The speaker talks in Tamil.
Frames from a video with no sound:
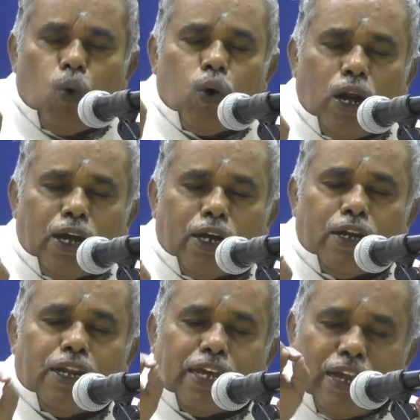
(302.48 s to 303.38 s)
உங்களுக்கு
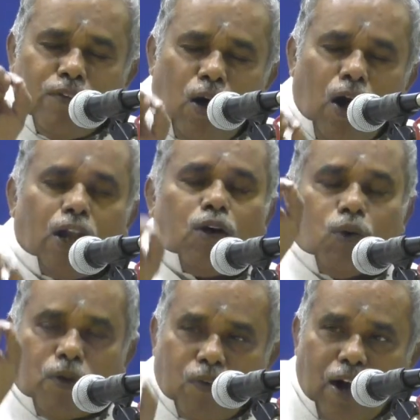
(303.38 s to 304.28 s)
நிறைவான
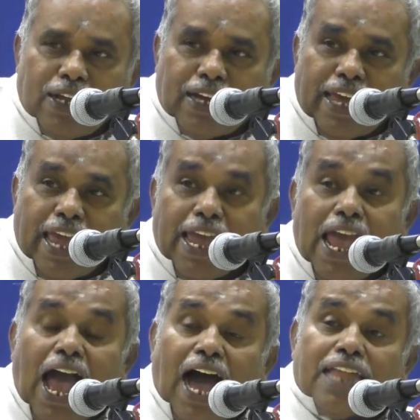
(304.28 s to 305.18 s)
ஒரு வாழ்க்கையை
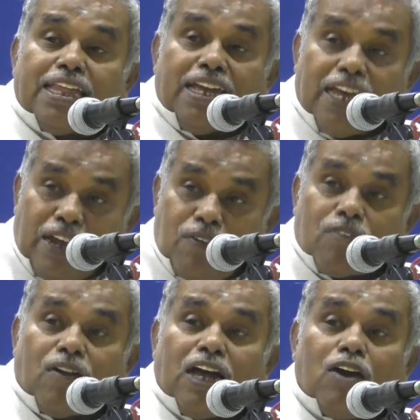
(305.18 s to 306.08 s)
அந்த
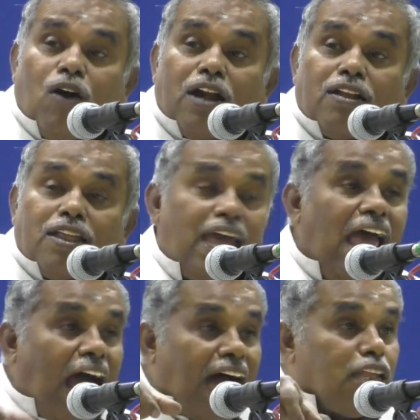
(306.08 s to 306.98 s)
இறைவன் வழங்குவான்றது
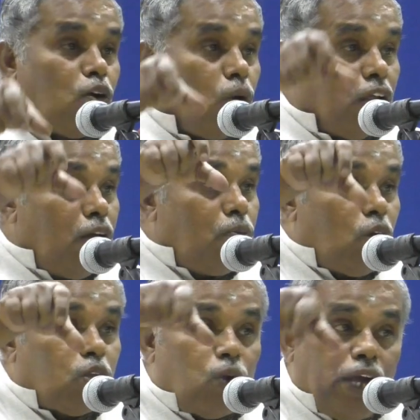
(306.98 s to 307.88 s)
அந்த குரங்கு
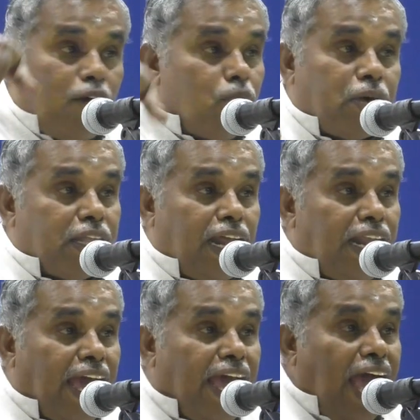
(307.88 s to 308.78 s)
முகத்தோடையே அவன்
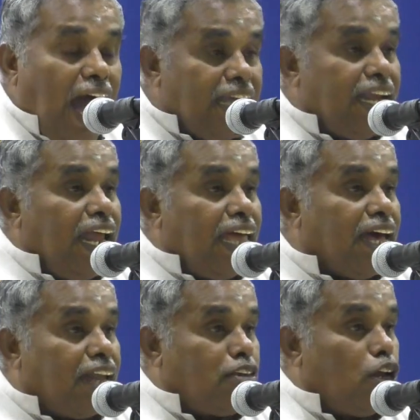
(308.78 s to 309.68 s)
பிறந்தால அதனால் அந்த
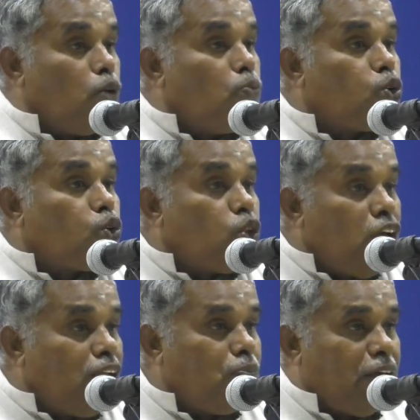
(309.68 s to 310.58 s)
அரசனுக்கு
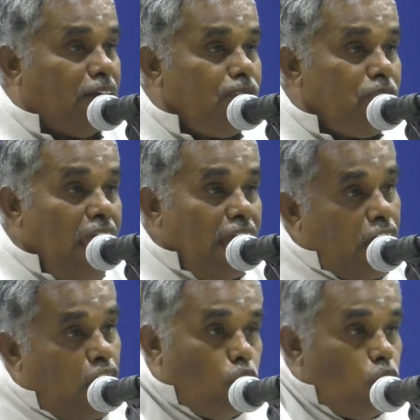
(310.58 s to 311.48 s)
முசுந்தன்னு பேர்
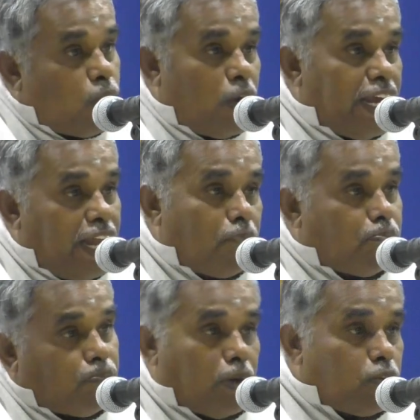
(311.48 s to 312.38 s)
கரூர் போனீங்கன்னா
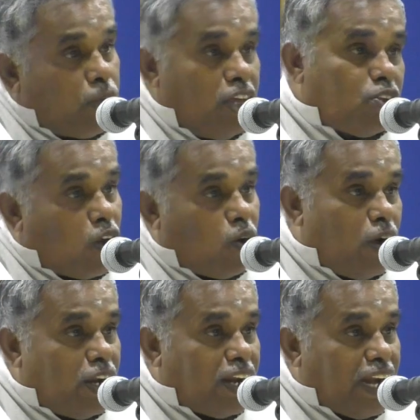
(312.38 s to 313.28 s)
பசுபதீஸ்வரர்
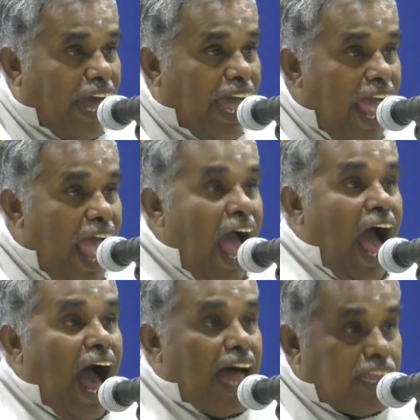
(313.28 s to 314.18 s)
கோயில் இருக்குல்ல
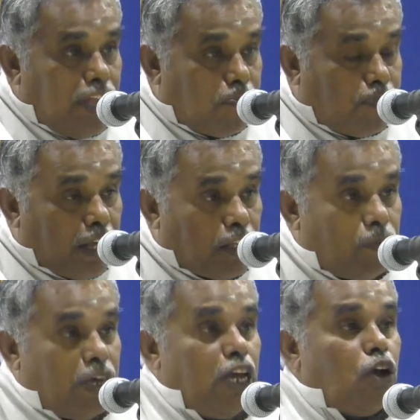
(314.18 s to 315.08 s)
அந்த
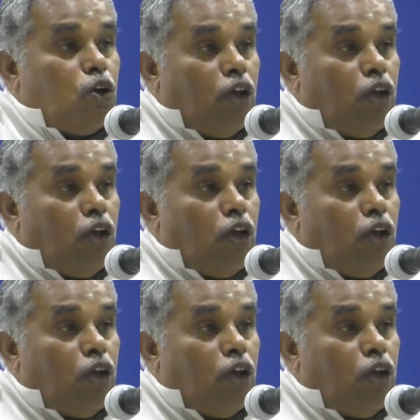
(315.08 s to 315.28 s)
பசுபதி